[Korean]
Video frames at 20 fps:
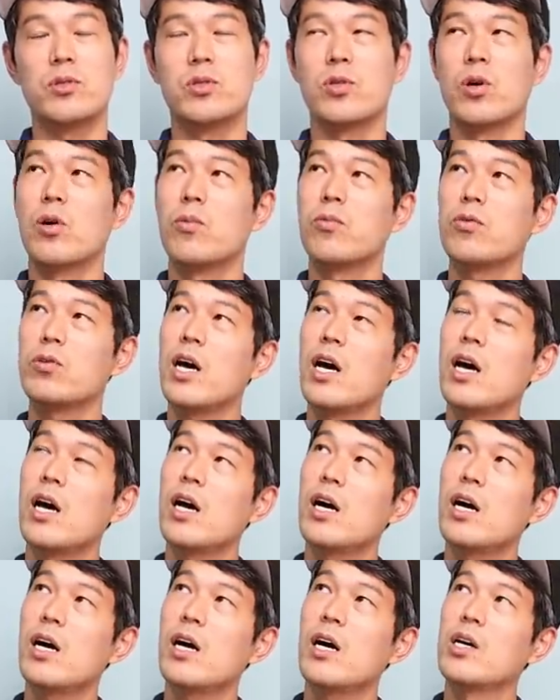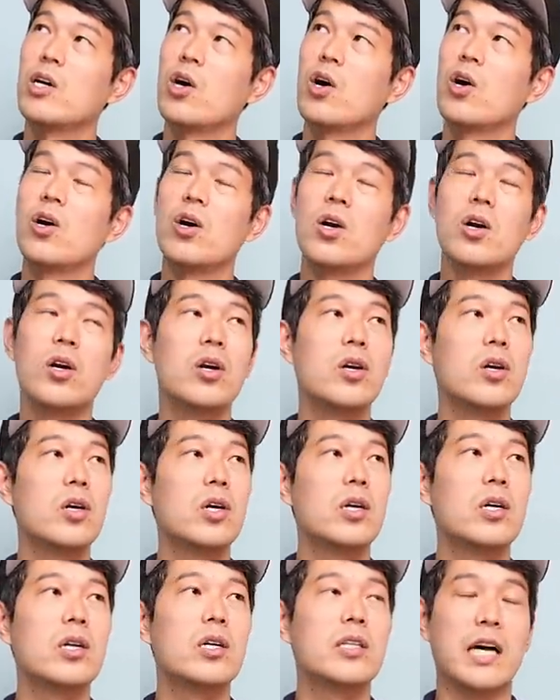저보다 1
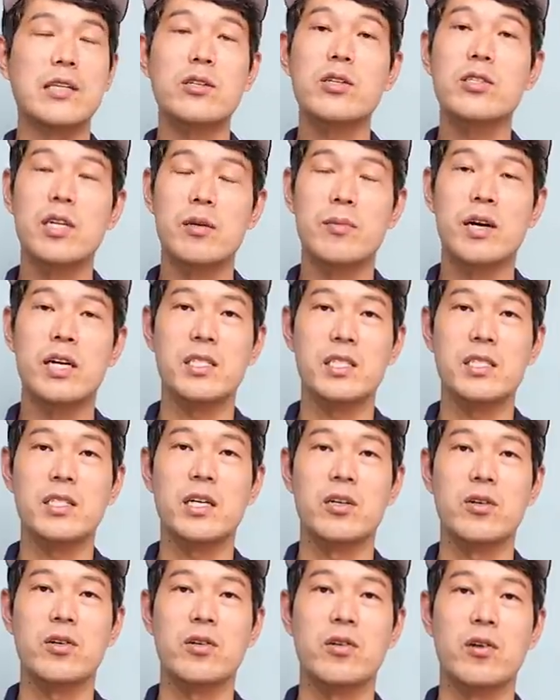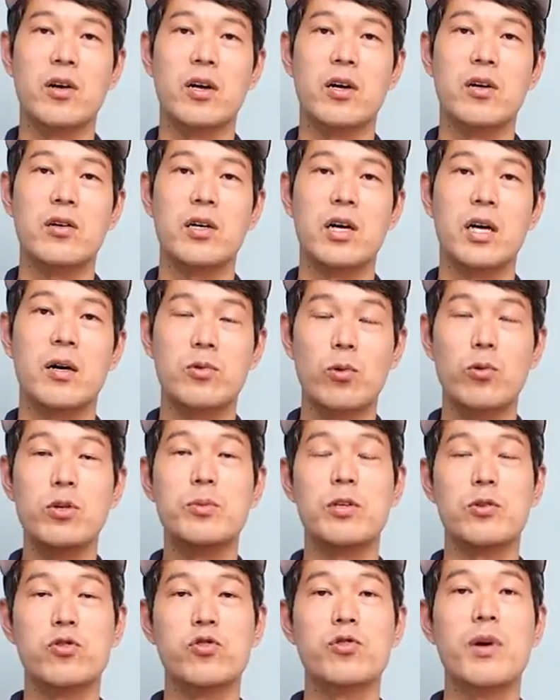5살 많으신가 그럴 거예요. 아무튼 5
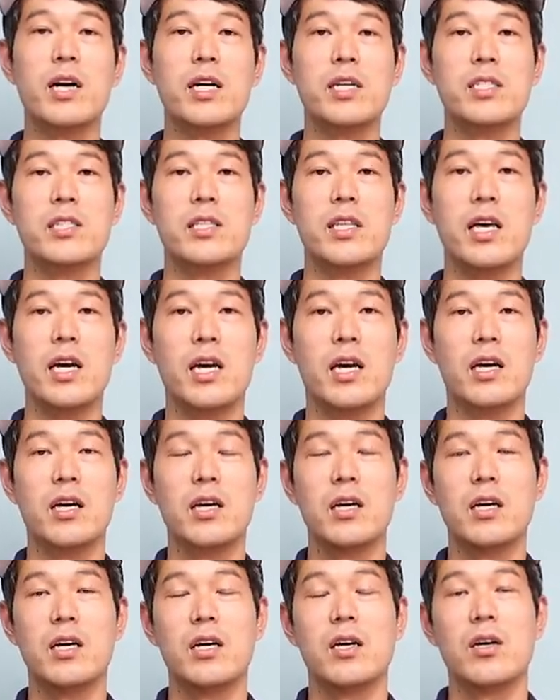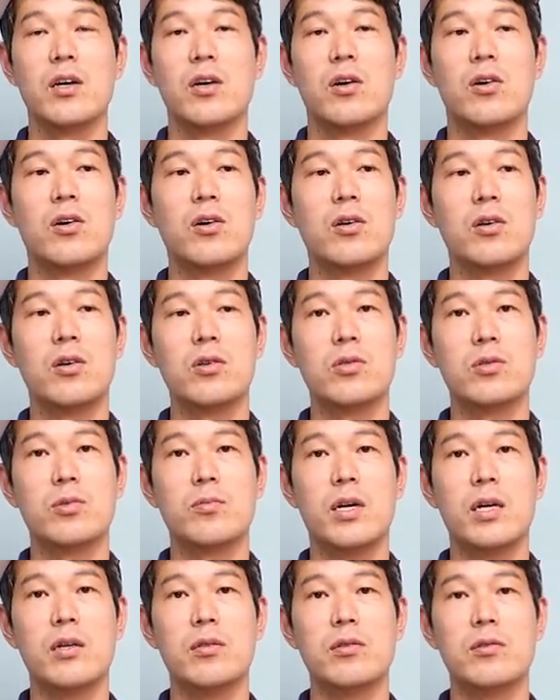0대 중반이신데 어
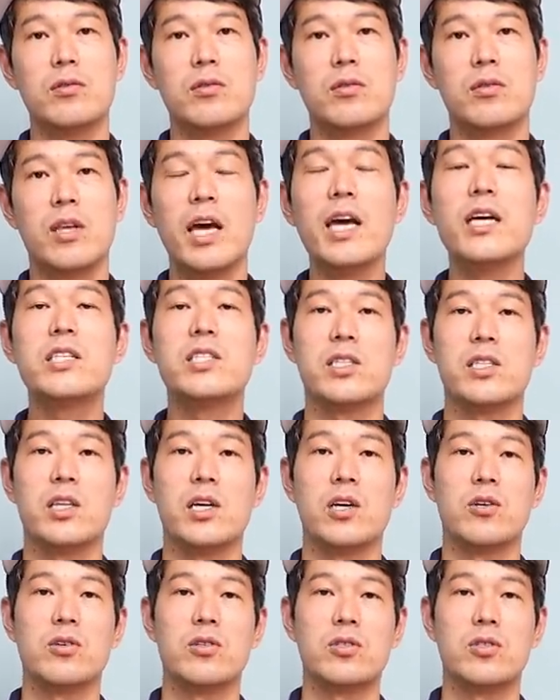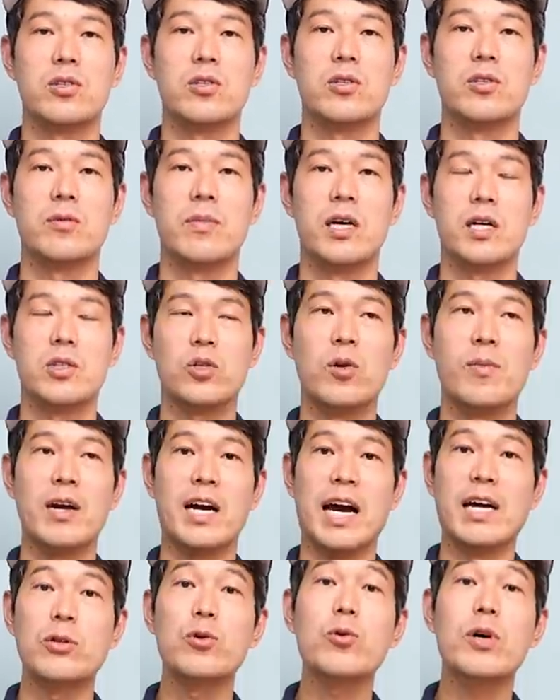막 되게 친해요. 저는 막
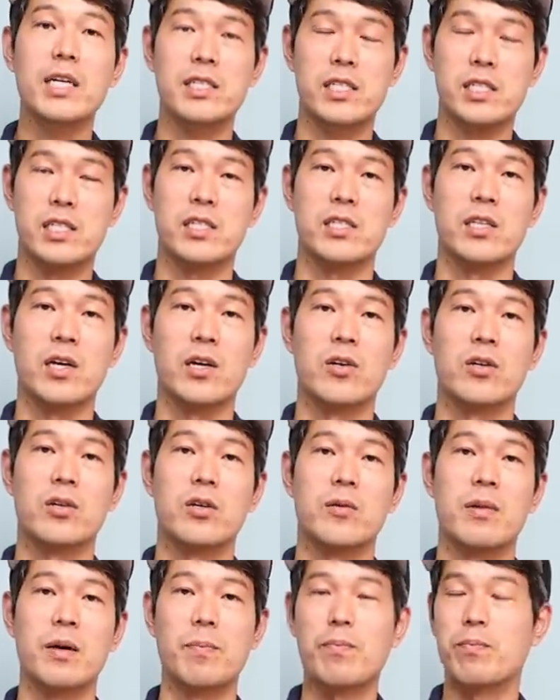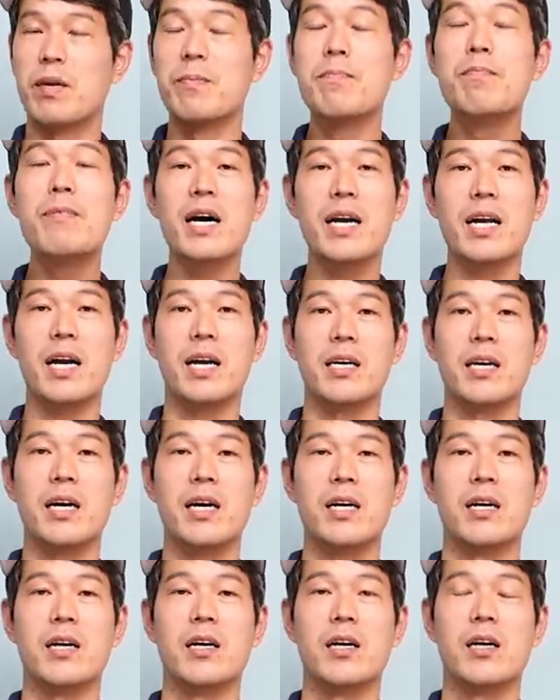정말 가족같이 친해요. 막 빈말이
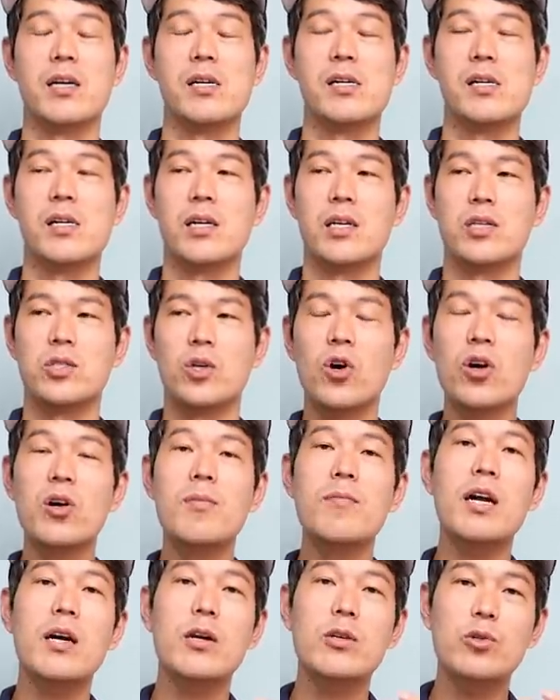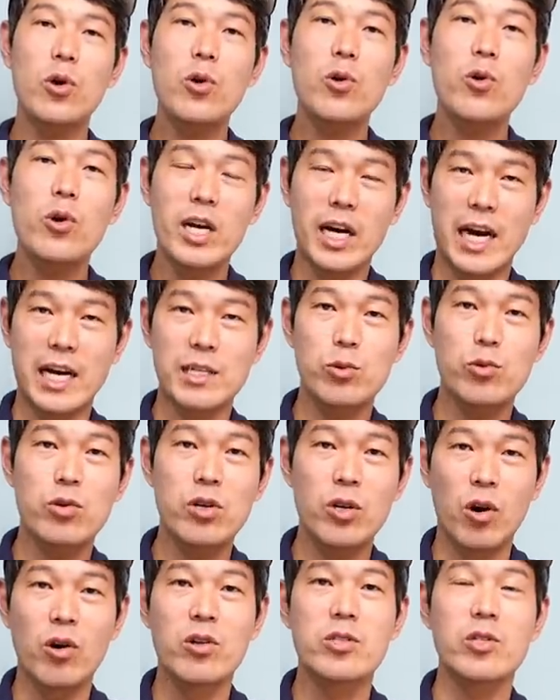아니라 정말 서로의
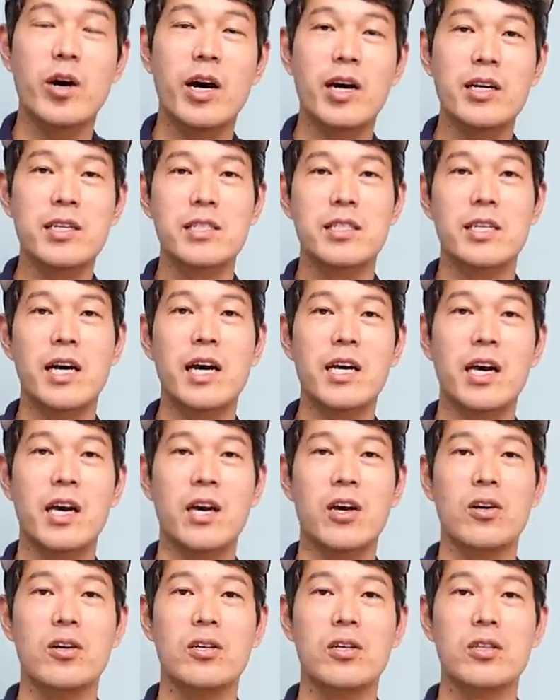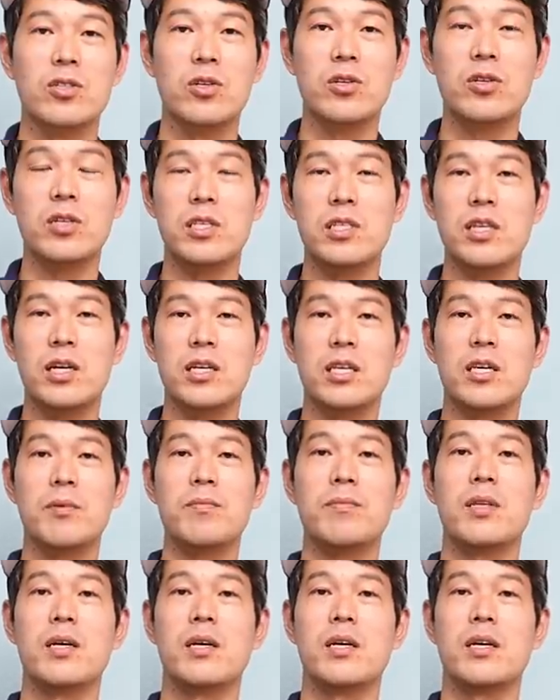가족을 걱정하는 사이예요. 저는
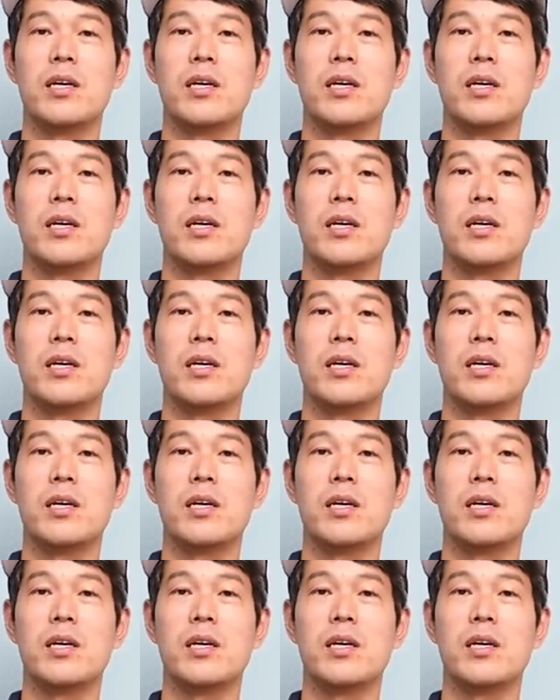이사님